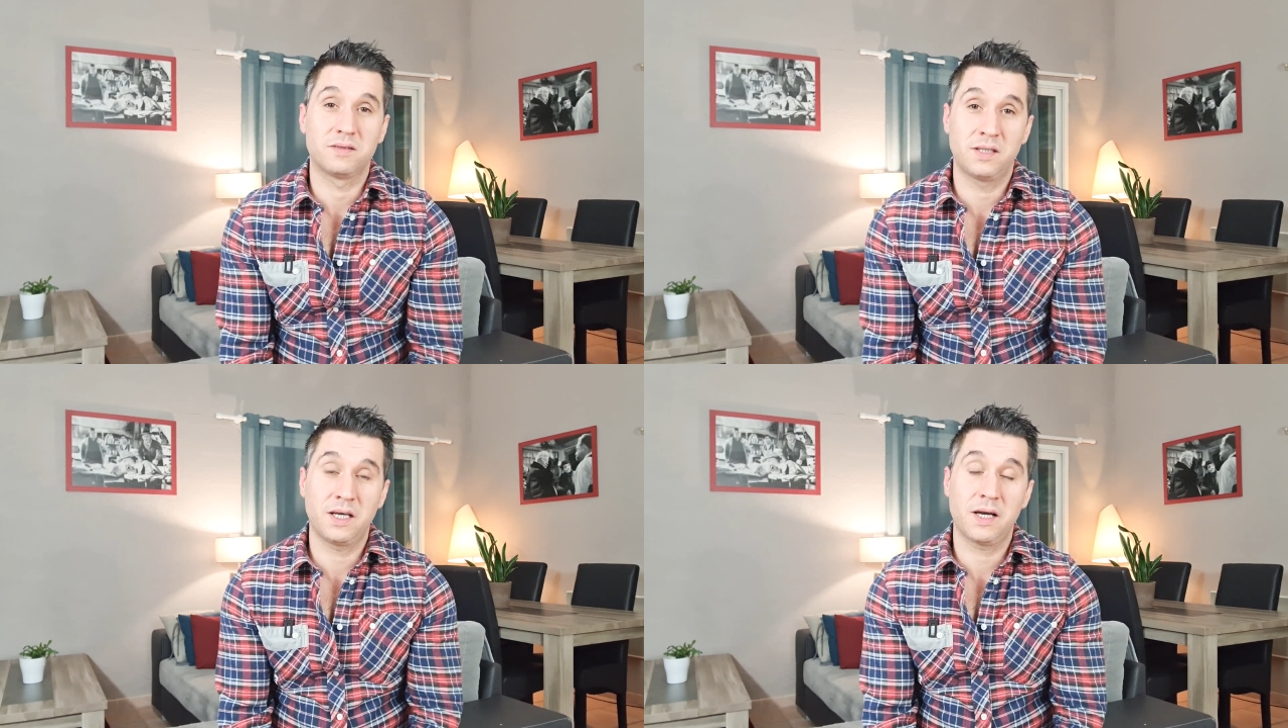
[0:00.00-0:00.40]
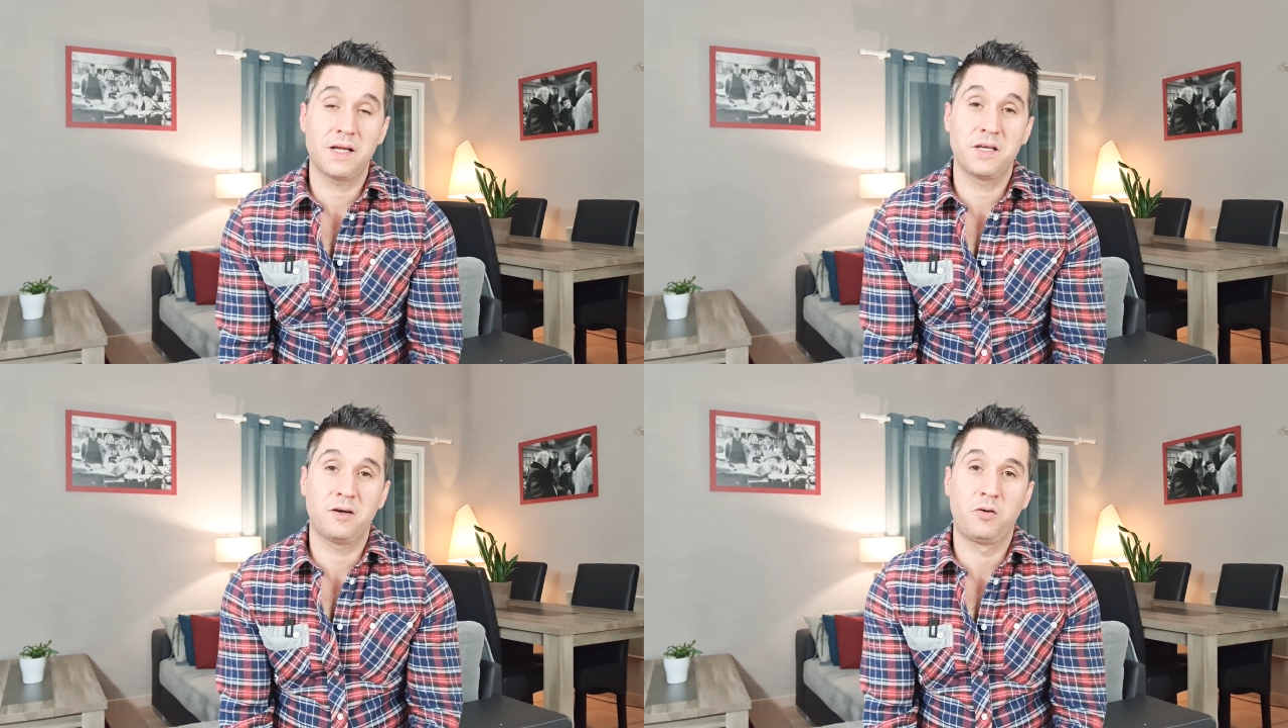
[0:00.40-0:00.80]
des
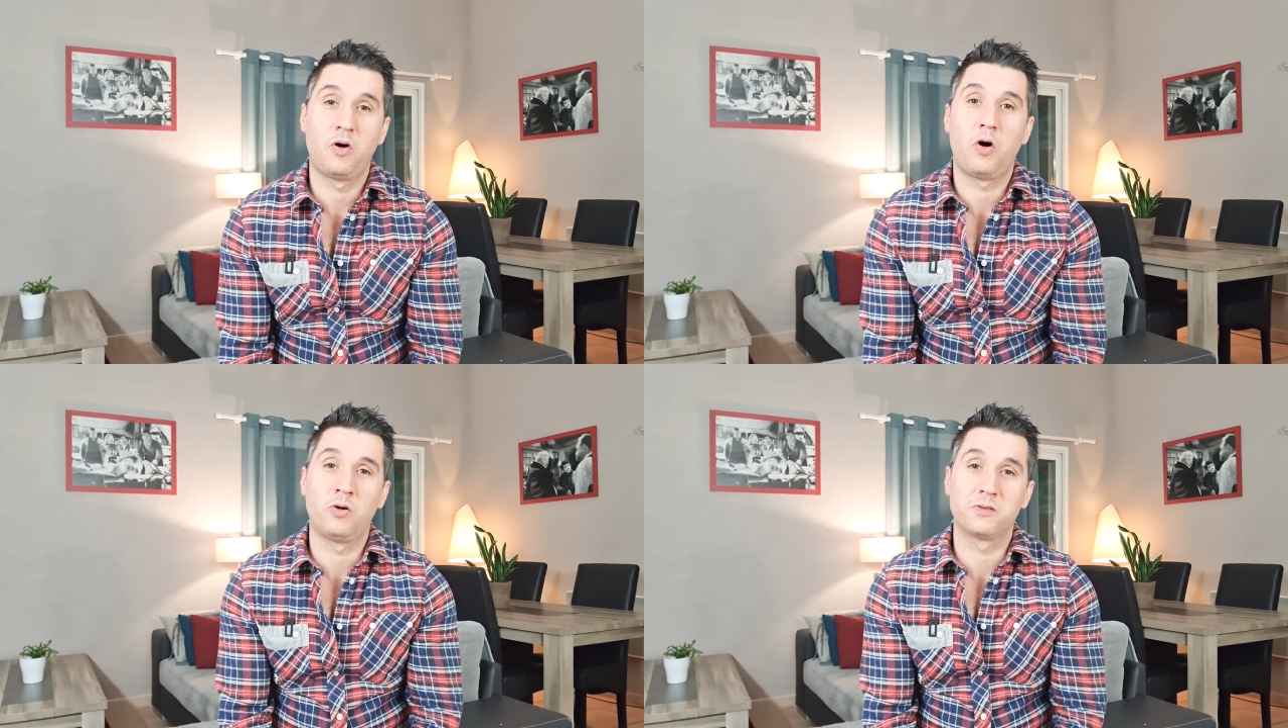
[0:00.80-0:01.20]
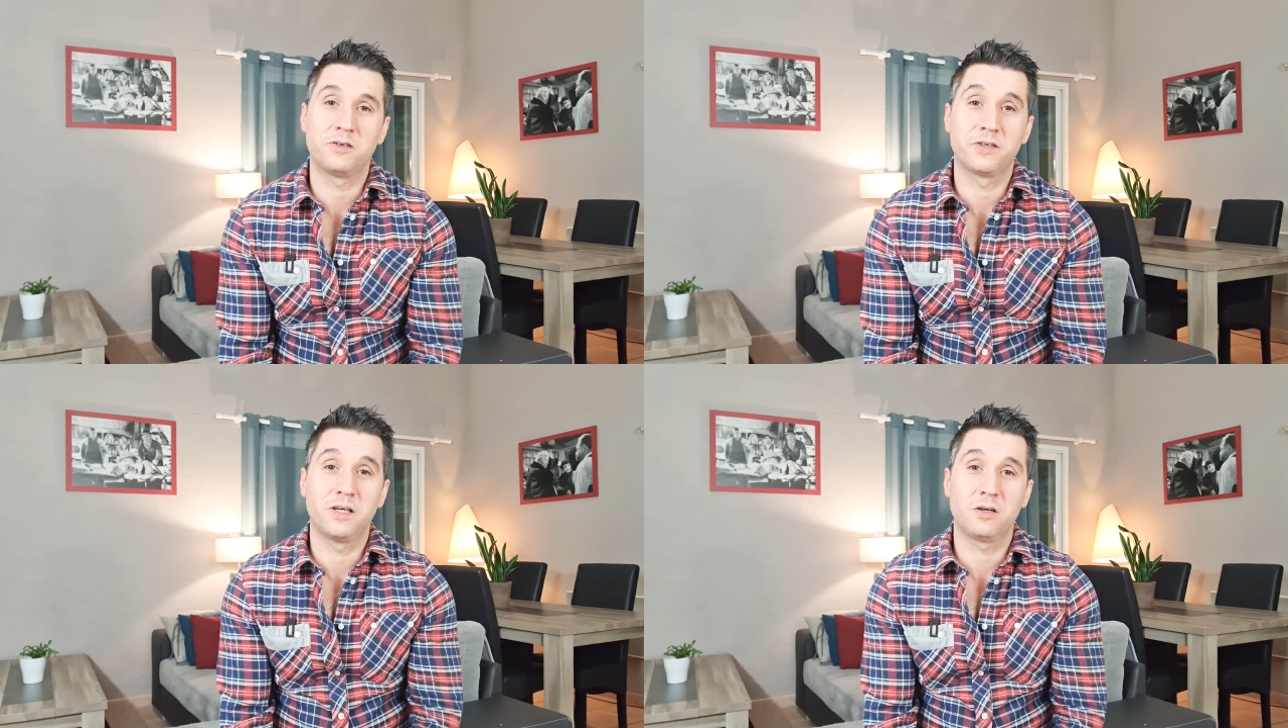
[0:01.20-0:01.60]
gagnants ont
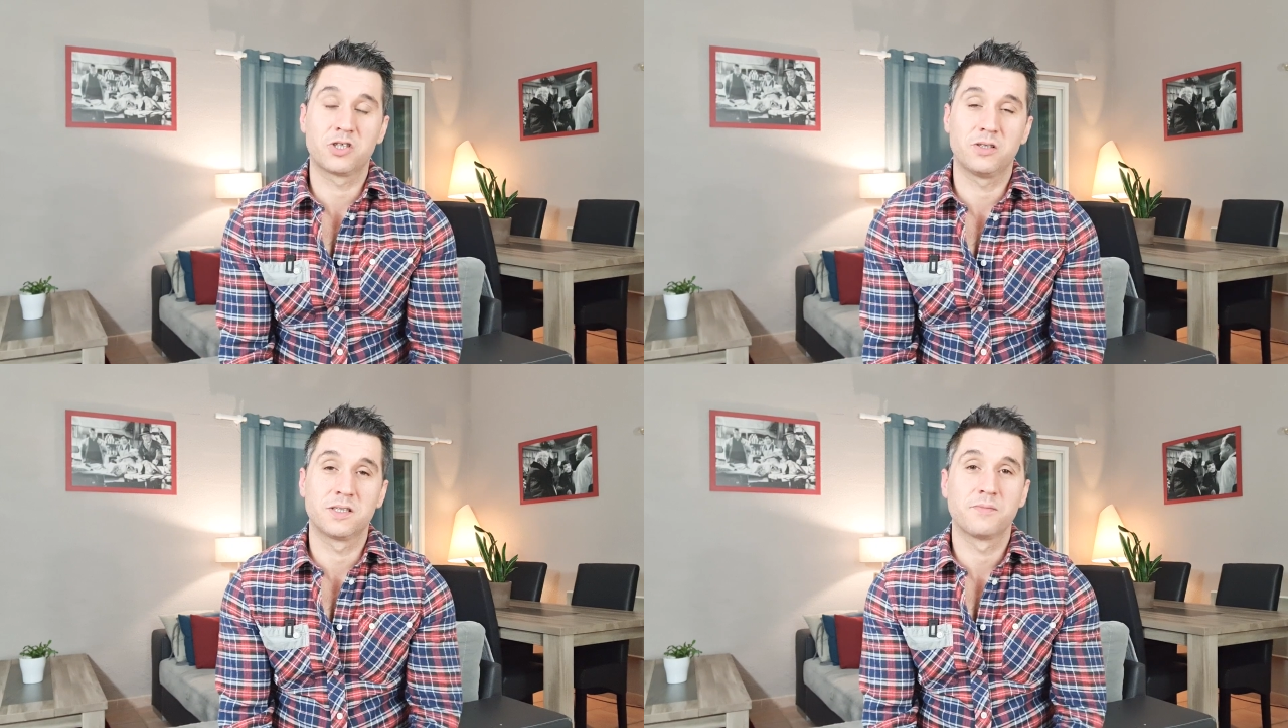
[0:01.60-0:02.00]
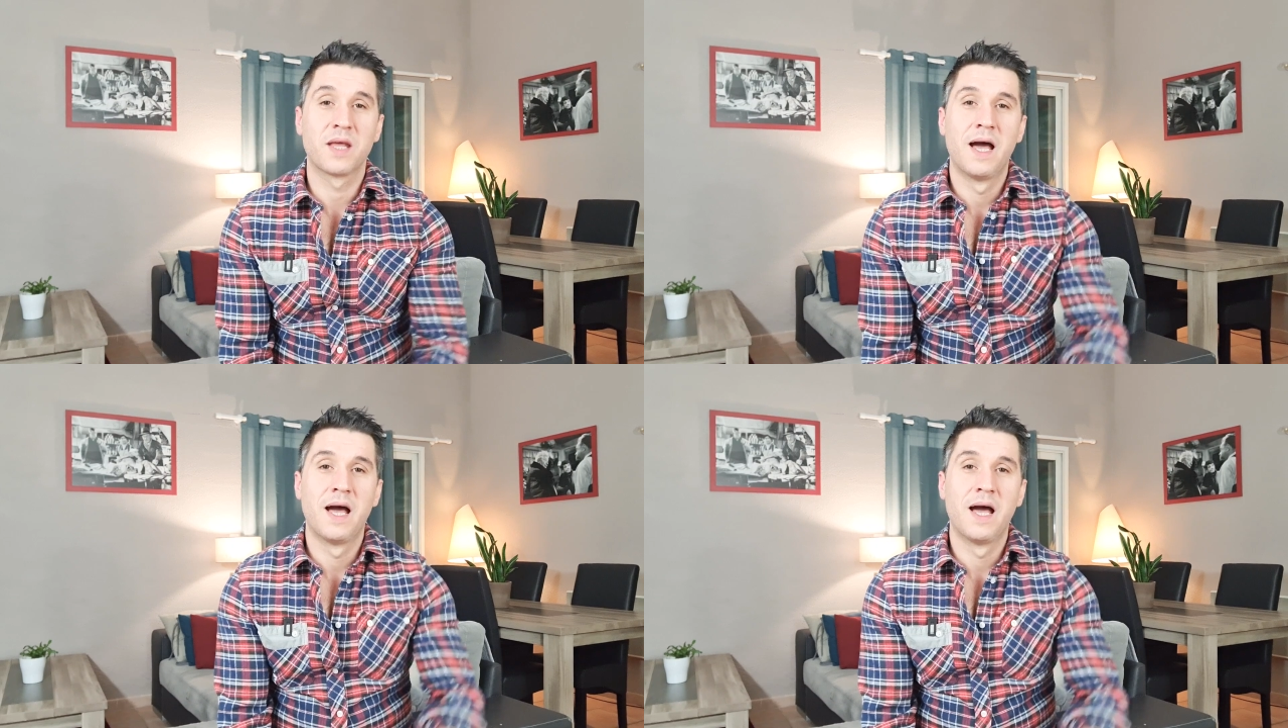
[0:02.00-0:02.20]
tenté leur chance.